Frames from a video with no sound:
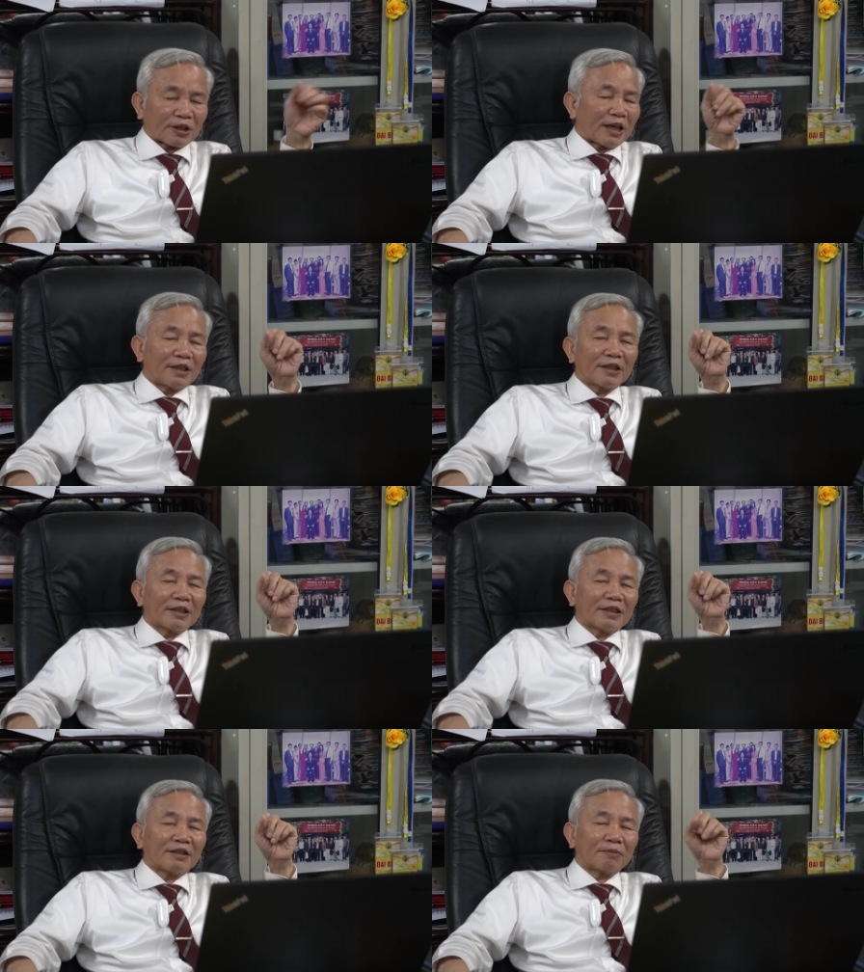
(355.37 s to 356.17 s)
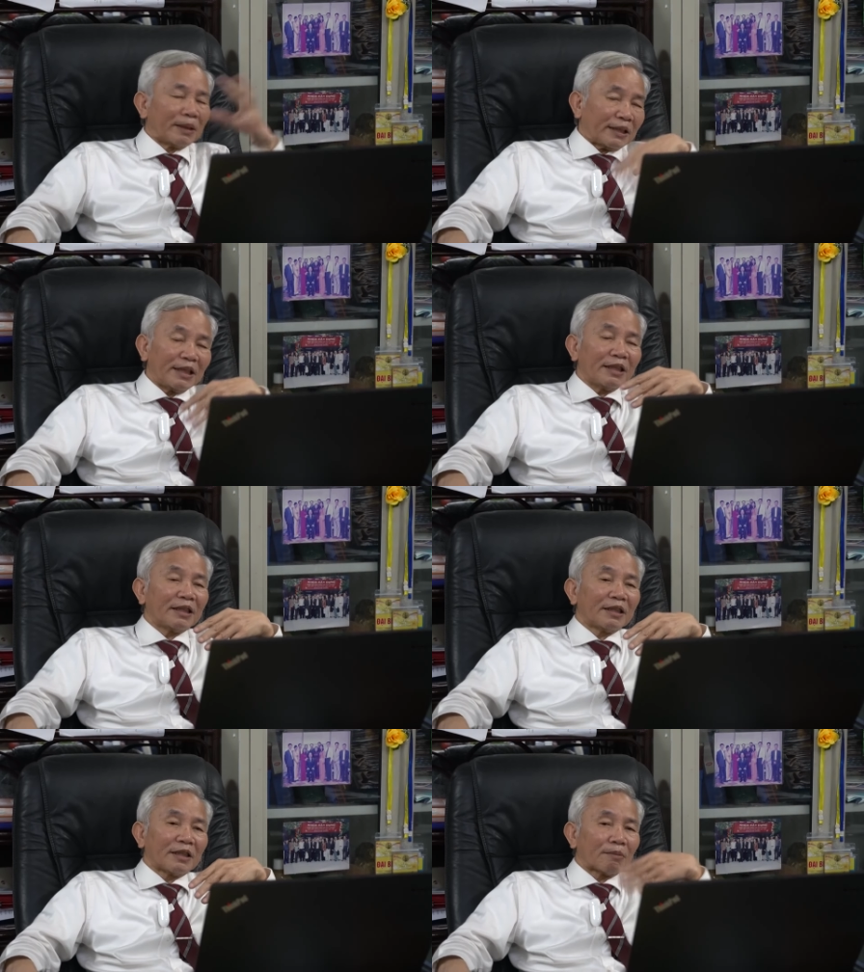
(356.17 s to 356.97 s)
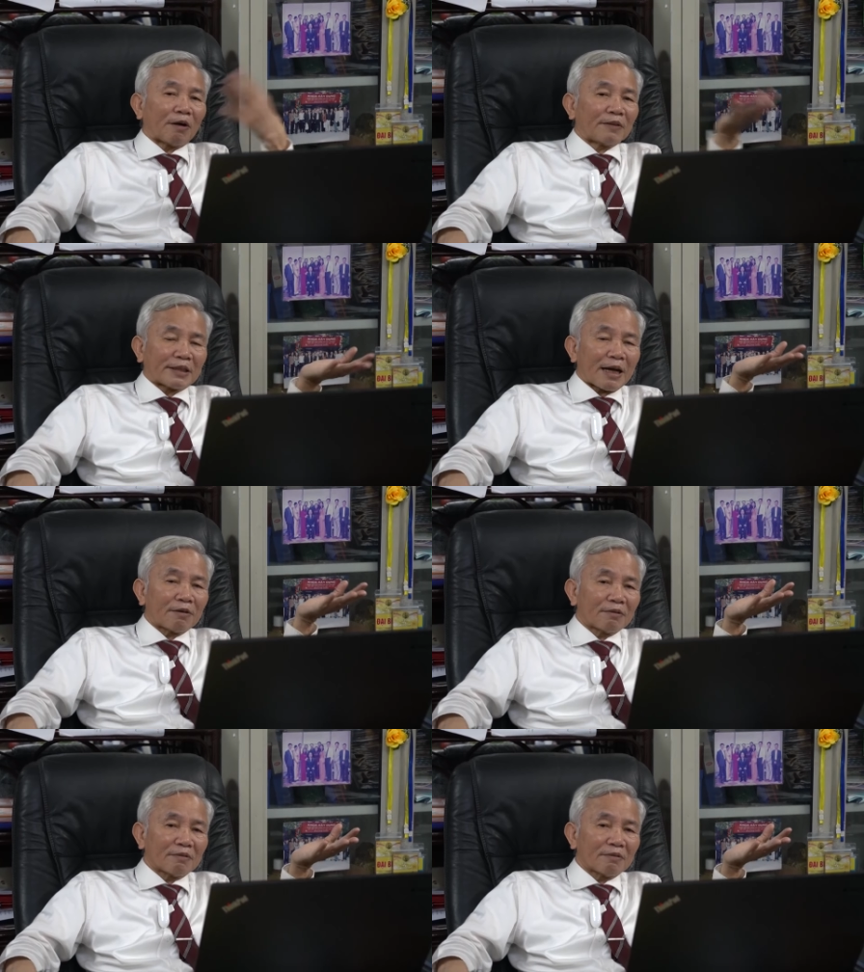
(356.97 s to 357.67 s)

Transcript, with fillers: thấy nữa bịt đi ông bảo vì sao